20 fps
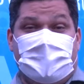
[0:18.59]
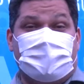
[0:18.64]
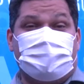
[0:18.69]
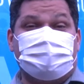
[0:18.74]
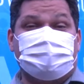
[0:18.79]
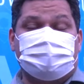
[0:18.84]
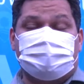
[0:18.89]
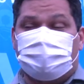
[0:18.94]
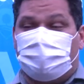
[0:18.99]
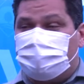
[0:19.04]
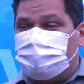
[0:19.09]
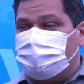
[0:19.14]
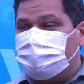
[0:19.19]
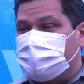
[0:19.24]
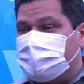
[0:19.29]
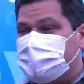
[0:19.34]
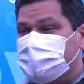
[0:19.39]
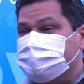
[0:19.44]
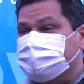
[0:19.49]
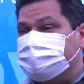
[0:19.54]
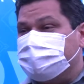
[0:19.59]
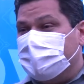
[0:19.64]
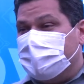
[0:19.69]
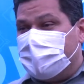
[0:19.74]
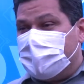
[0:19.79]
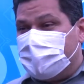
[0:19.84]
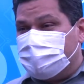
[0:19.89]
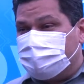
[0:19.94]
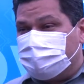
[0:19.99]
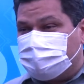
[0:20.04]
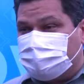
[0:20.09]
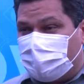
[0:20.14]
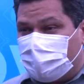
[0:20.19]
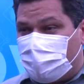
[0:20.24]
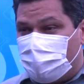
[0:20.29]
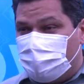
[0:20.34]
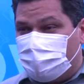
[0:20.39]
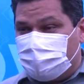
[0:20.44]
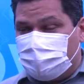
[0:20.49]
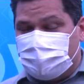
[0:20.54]
Era um sonho de 15 anos da
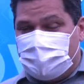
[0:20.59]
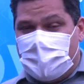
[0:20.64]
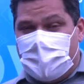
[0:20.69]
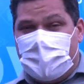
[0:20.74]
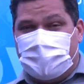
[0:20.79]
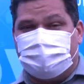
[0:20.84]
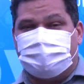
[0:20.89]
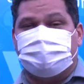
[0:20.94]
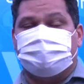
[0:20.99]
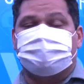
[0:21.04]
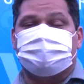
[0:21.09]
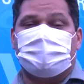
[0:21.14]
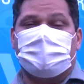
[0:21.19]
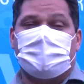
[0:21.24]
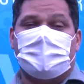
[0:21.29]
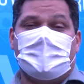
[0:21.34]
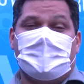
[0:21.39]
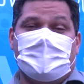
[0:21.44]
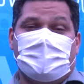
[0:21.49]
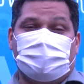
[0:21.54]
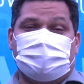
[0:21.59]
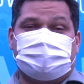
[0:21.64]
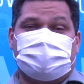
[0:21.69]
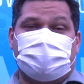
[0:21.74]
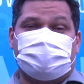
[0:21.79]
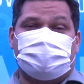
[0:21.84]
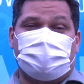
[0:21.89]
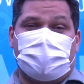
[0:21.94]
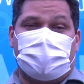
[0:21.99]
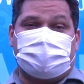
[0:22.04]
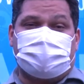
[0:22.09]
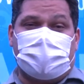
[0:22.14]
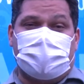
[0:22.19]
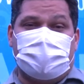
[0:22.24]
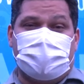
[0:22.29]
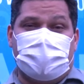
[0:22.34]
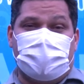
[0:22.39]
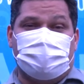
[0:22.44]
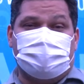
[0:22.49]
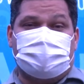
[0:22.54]
comunidade. O 6
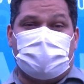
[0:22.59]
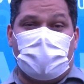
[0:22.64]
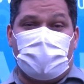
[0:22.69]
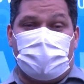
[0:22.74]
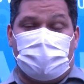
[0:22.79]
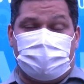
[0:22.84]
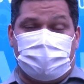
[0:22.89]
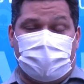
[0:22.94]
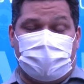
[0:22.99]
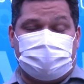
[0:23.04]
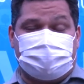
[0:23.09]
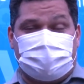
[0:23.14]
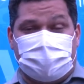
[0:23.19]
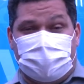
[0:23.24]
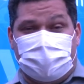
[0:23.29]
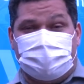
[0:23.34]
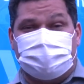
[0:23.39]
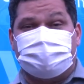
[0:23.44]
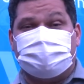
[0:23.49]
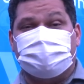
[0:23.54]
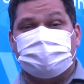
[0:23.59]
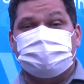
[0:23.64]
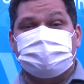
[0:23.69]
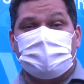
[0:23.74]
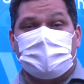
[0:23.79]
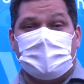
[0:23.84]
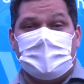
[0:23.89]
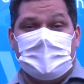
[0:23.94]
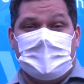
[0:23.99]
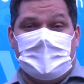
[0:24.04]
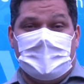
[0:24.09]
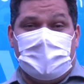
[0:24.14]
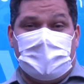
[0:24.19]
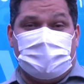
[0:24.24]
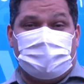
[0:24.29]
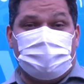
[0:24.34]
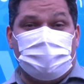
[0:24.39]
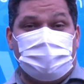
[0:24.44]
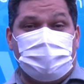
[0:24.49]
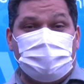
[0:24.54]
Batalhão tem uma vertente
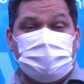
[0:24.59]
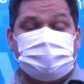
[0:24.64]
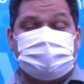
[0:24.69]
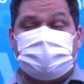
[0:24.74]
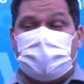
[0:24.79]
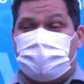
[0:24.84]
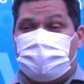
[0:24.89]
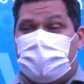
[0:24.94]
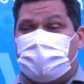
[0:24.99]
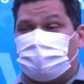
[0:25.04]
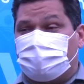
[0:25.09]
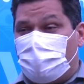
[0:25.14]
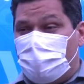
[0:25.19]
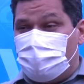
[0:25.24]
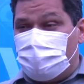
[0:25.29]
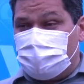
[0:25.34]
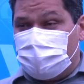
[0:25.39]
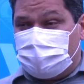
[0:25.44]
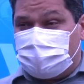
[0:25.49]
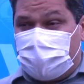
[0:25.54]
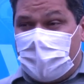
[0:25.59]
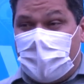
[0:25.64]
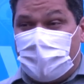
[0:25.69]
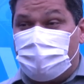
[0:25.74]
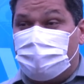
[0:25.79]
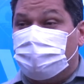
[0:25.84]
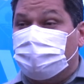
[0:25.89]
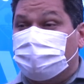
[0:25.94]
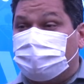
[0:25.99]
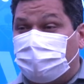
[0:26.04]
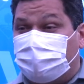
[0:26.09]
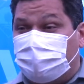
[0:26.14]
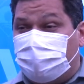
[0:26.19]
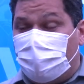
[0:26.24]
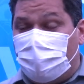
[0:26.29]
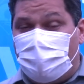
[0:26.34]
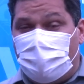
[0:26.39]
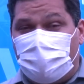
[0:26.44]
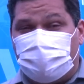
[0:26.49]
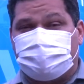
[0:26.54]
é, do policiamento comunitário muito
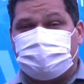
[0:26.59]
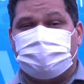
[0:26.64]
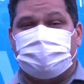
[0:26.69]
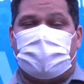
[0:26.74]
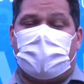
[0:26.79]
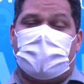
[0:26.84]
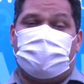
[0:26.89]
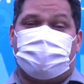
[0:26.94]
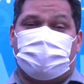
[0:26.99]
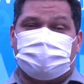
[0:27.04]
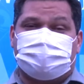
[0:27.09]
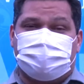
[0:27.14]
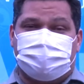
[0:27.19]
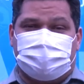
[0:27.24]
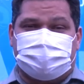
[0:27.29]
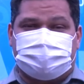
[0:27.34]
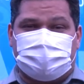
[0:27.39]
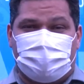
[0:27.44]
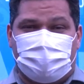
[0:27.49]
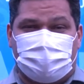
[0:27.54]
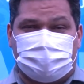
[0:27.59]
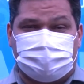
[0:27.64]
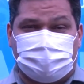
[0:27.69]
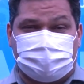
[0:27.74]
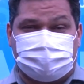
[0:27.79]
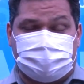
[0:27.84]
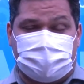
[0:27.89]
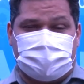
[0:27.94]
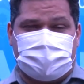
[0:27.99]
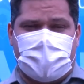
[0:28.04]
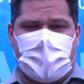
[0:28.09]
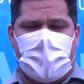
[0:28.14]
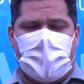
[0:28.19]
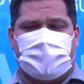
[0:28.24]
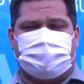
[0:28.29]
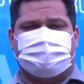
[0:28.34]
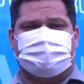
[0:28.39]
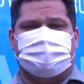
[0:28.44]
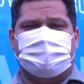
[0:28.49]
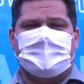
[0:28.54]
forte, a aproximação com a
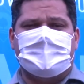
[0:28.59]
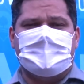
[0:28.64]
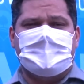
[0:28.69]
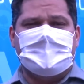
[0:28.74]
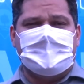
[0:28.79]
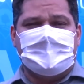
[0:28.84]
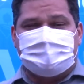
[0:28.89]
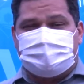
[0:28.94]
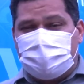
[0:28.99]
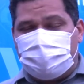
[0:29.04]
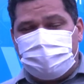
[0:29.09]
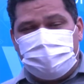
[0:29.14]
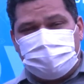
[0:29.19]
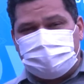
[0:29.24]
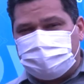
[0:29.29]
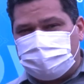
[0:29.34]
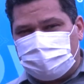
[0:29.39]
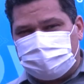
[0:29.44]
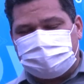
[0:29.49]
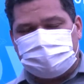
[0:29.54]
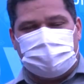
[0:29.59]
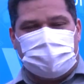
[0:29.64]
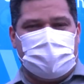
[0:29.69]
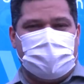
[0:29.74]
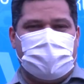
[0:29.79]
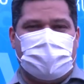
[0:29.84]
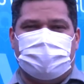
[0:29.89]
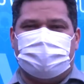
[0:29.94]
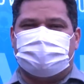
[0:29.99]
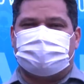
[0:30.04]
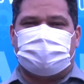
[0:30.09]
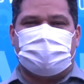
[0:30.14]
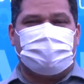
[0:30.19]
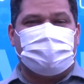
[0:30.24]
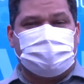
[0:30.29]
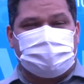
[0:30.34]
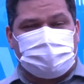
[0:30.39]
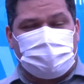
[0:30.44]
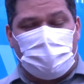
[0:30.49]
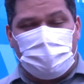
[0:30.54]
sociedade, serviços sociais,
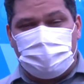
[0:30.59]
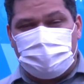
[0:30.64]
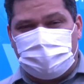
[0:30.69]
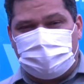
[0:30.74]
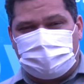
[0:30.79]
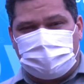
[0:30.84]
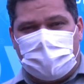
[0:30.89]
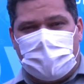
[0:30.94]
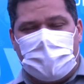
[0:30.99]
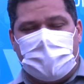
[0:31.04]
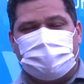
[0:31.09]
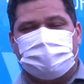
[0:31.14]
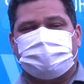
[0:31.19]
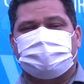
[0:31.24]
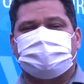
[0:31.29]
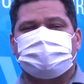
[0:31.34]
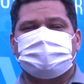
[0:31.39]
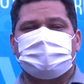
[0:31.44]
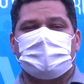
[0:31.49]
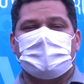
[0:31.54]
serviços comunitários